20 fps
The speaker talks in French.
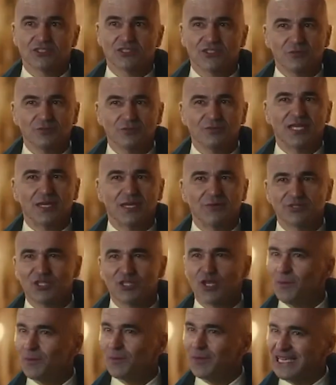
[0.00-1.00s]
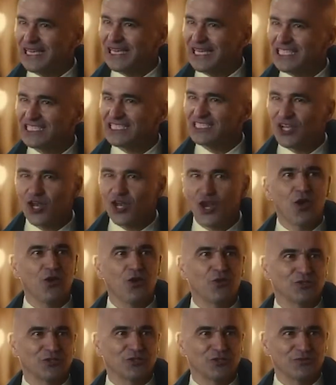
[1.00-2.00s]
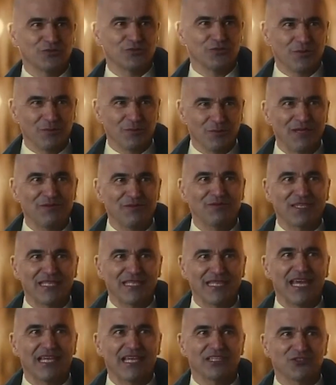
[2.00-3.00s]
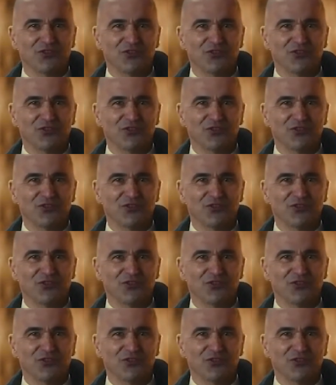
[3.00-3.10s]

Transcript: grande place de Bruxelles. Ben, les joueurs sont dans leur club. Et donc c'était